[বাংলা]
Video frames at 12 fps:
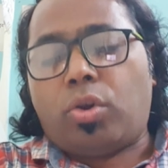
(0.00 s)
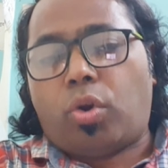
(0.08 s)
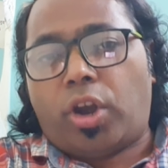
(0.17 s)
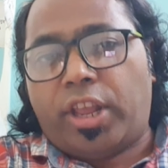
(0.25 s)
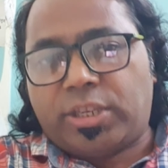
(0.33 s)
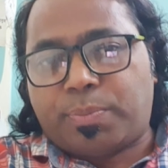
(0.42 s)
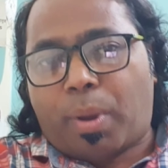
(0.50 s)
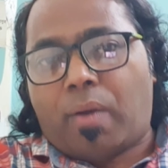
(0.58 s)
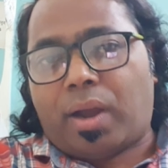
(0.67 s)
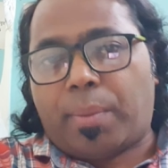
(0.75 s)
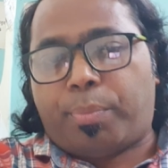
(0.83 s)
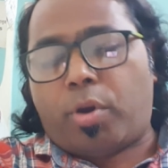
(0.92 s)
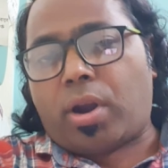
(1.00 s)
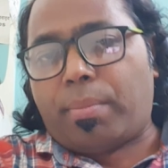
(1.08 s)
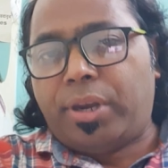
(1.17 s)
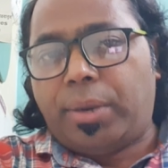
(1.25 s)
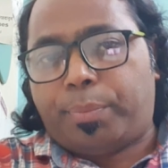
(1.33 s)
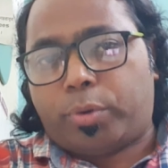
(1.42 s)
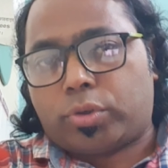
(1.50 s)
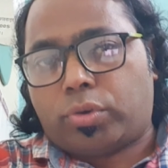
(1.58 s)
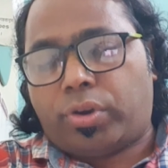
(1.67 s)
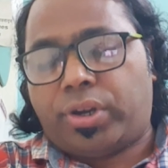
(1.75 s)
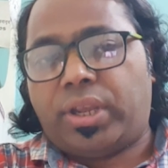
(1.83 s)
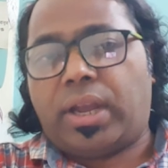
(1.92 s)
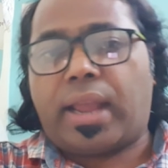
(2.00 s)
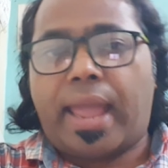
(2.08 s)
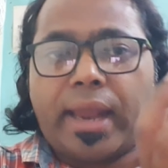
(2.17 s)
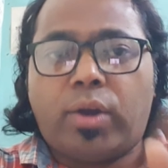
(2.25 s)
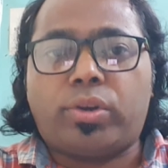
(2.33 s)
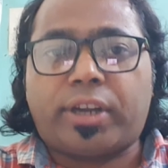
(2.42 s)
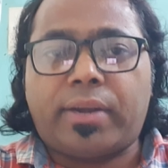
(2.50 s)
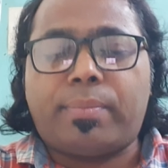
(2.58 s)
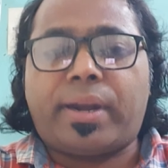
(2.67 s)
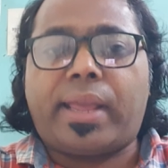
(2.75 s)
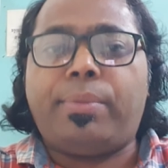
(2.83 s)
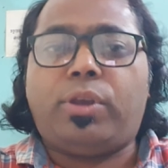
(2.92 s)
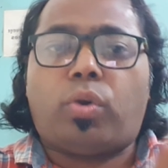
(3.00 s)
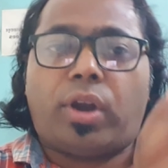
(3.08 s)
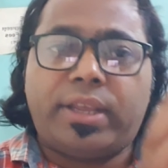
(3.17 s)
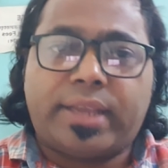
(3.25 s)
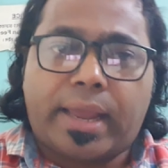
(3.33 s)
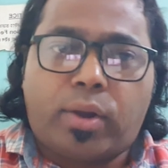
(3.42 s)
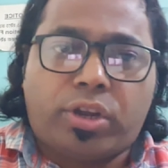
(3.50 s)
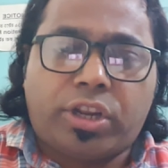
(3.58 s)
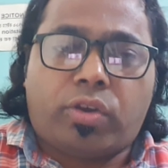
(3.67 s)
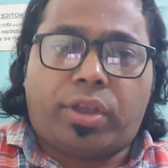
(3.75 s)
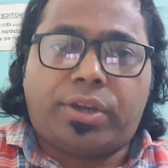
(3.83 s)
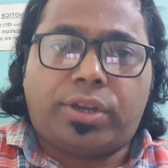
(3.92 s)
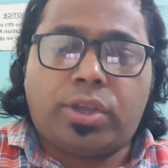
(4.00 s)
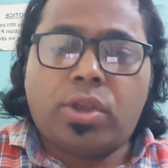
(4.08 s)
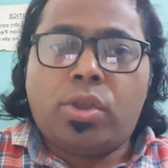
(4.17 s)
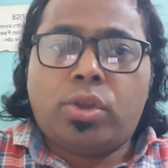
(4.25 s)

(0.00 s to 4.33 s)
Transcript: কলেজ পাওয়ার পর আমি রিপোর্ট করিনি আর অ্যালোটেড মানে আমি কলেজ অ্যালোটই হয়নি